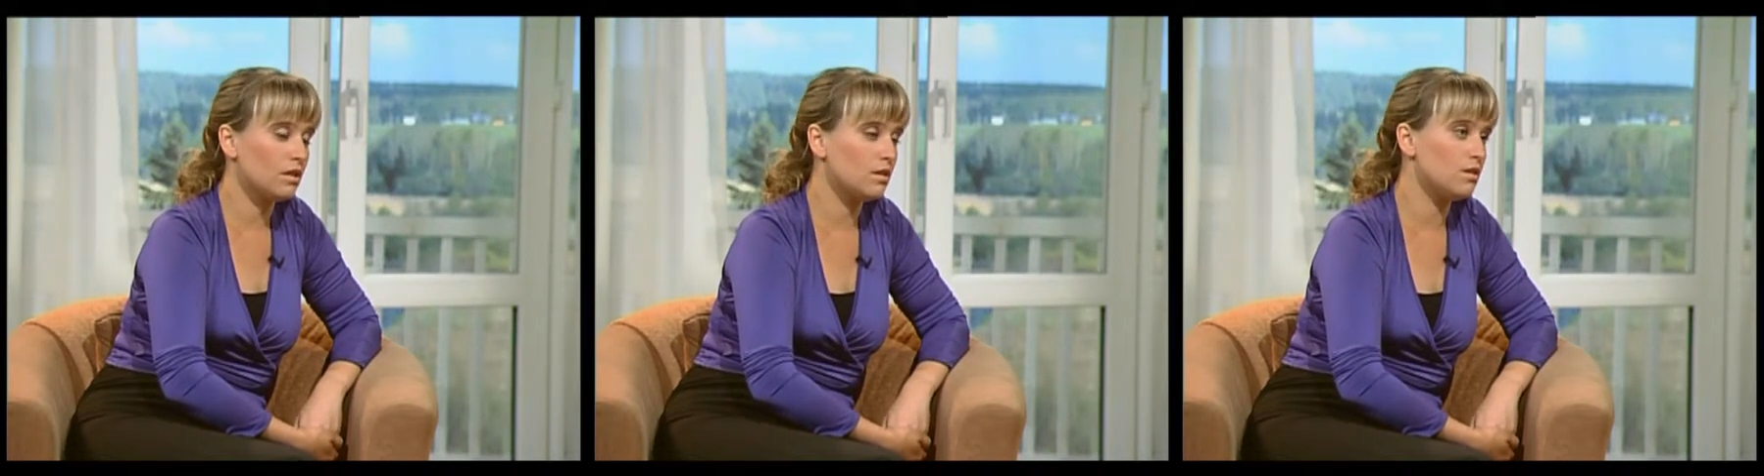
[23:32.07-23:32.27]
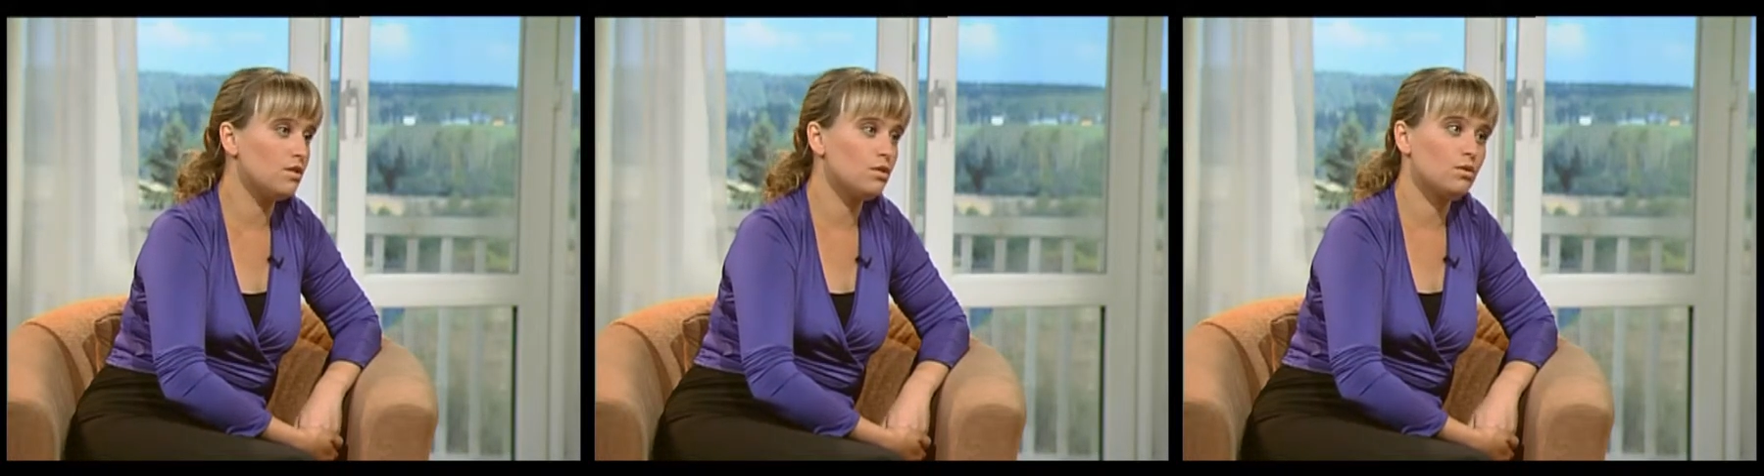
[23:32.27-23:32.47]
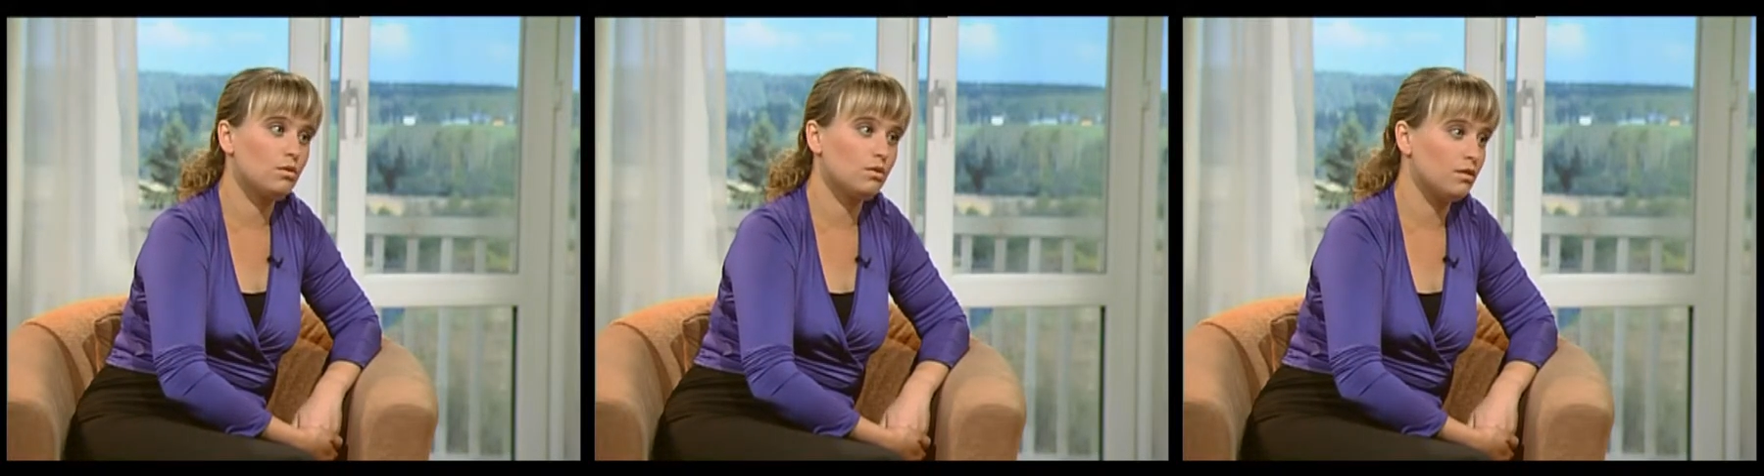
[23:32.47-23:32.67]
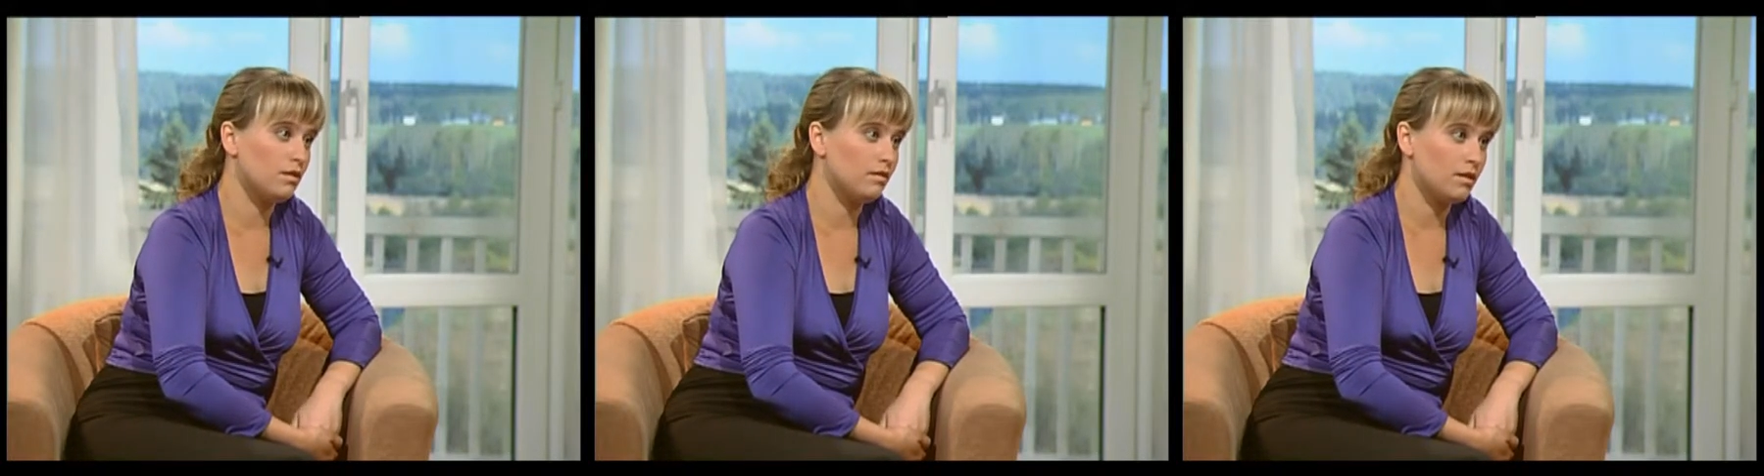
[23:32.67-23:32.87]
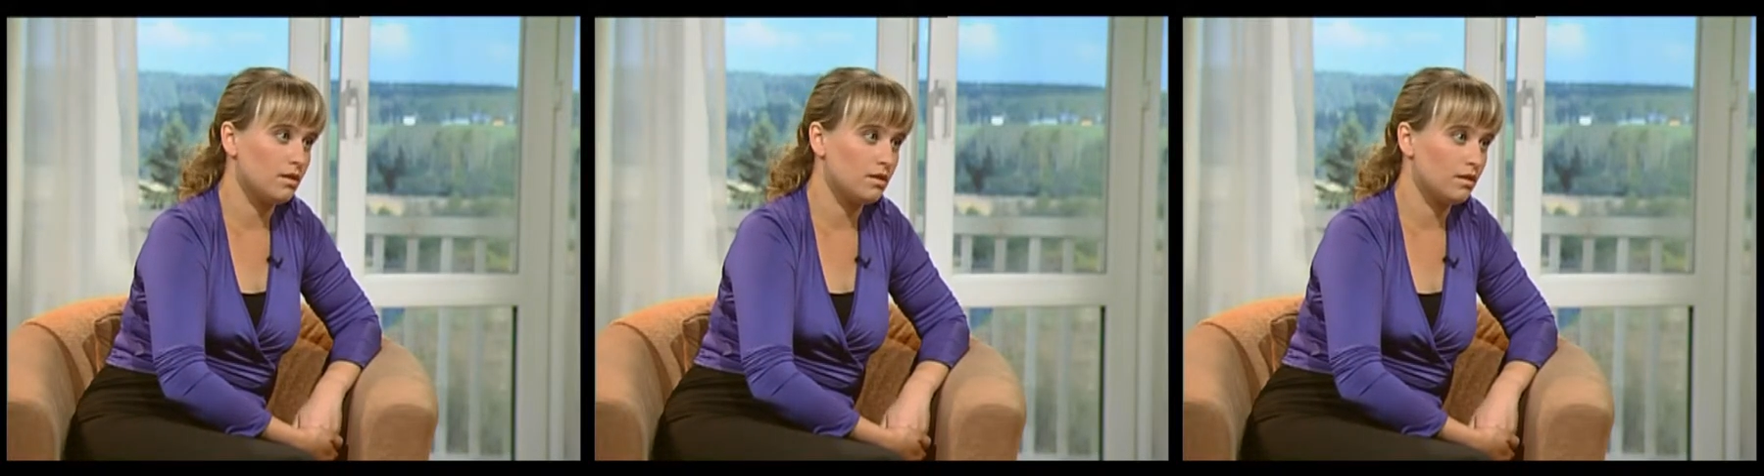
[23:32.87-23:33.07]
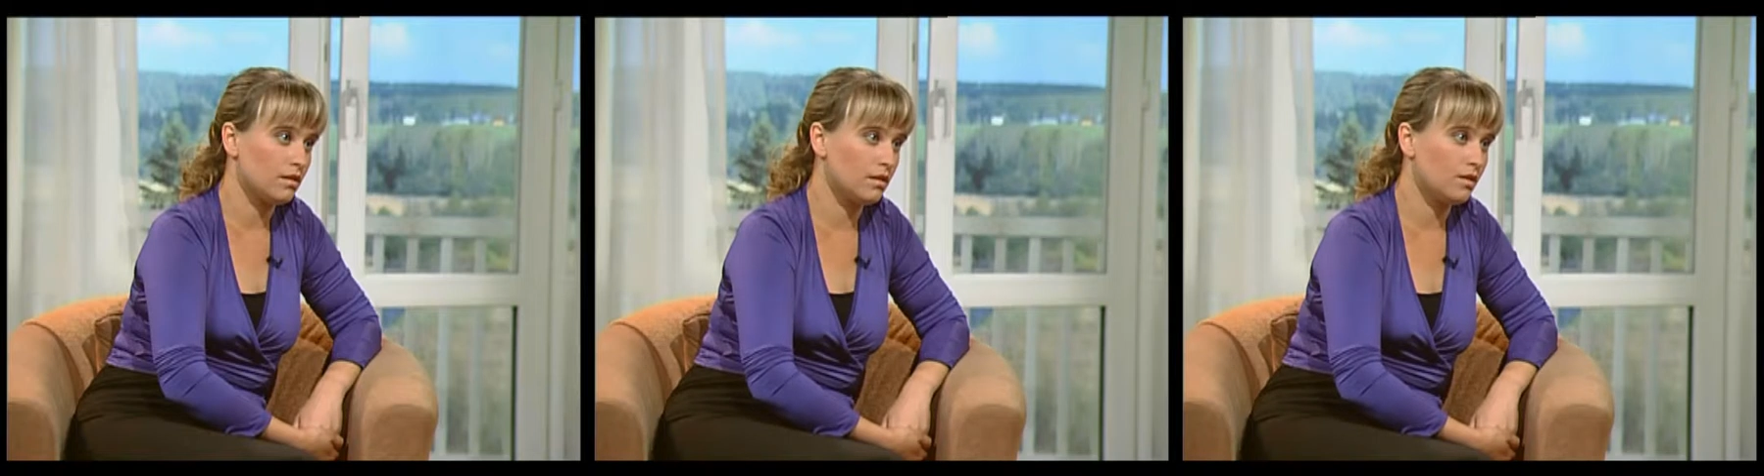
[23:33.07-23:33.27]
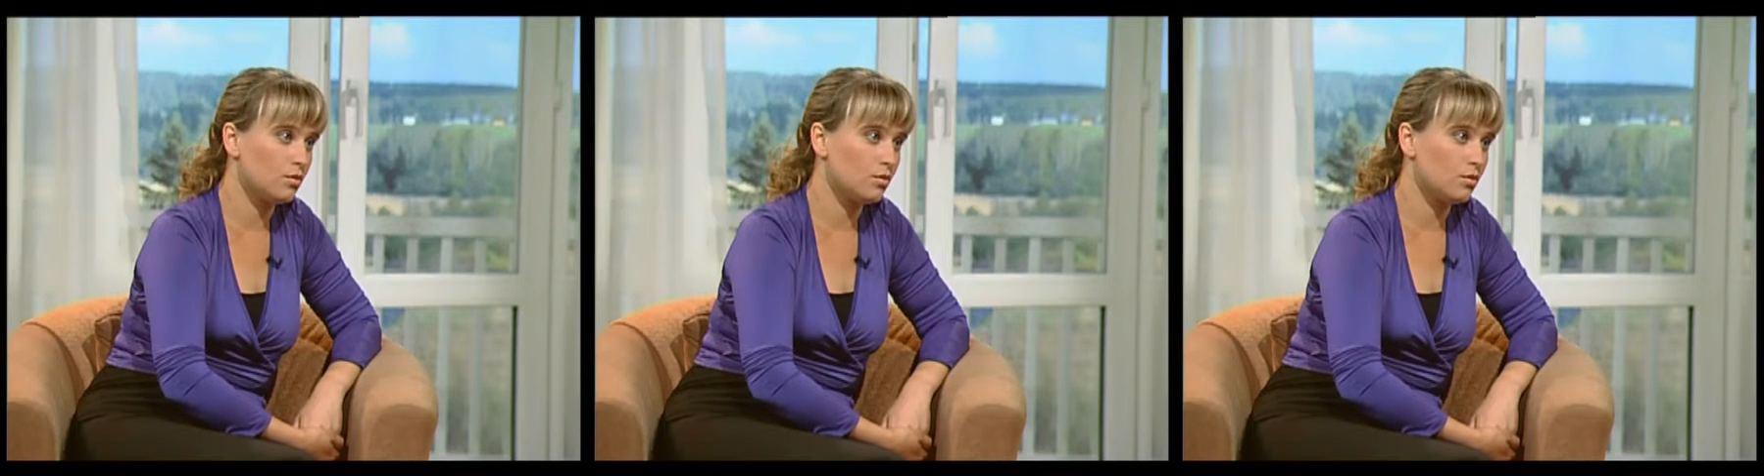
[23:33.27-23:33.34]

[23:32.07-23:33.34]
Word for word: нас с сестрой не видел.